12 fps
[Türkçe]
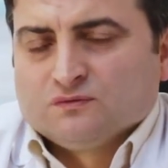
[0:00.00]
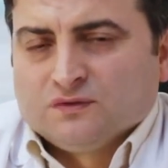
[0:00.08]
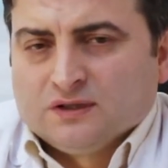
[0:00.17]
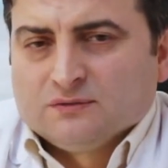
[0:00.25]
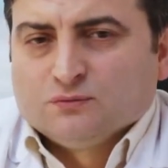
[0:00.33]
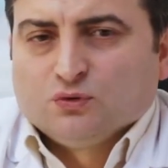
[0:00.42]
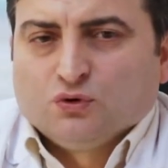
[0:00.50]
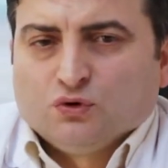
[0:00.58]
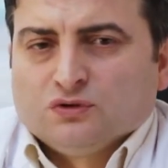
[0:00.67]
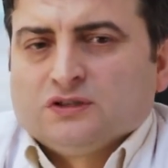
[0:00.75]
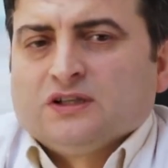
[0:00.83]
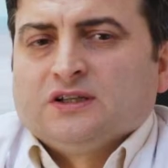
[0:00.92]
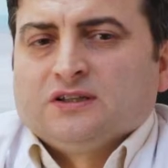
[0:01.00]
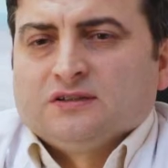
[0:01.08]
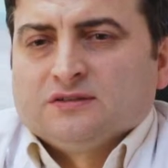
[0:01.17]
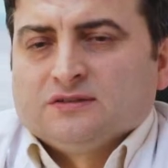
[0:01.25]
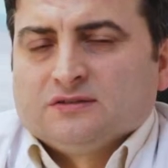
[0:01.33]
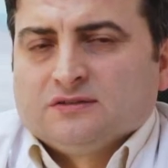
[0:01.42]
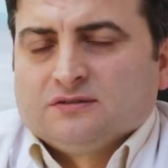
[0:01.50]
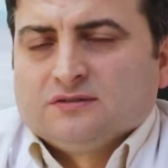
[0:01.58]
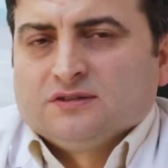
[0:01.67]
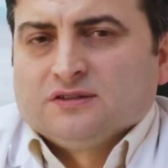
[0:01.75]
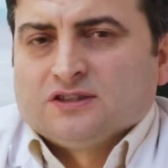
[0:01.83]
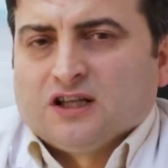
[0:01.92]
ve bu konuda e,
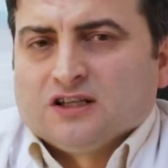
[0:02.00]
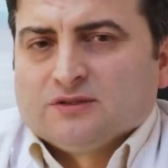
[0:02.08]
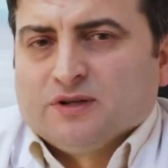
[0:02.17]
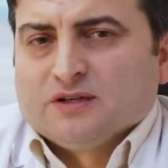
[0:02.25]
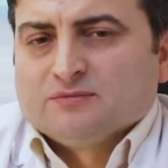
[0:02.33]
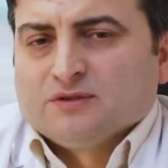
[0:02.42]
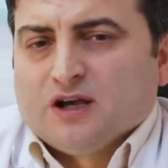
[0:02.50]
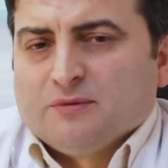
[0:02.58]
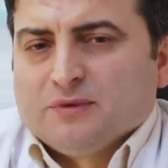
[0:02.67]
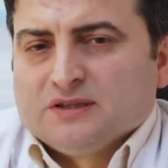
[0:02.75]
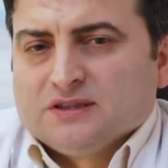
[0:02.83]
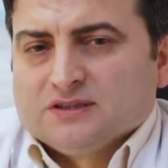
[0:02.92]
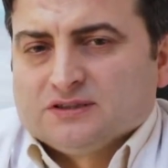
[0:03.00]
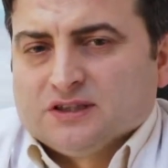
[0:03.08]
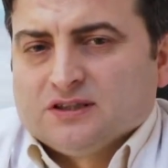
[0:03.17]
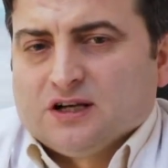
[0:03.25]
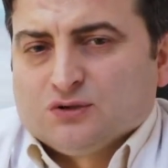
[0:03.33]
çalışmalarımı devam ettirdikçe